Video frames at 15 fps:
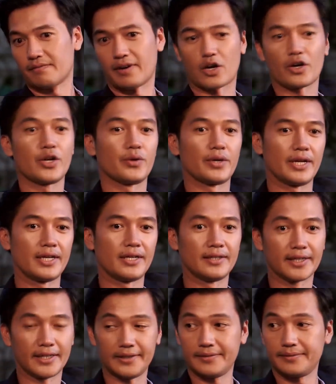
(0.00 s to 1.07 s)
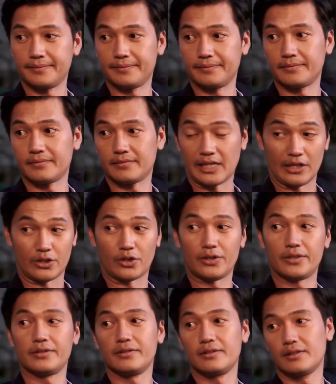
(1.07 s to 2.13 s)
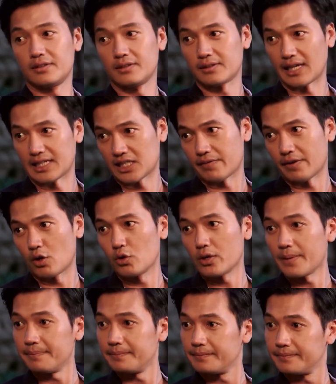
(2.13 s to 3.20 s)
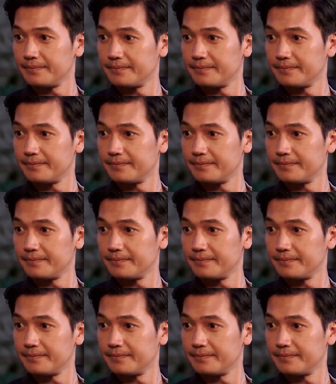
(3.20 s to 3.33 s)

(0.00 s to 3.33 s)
Phải có điều kiện kinh tế Vậy thôi Tại sao phải cố chấp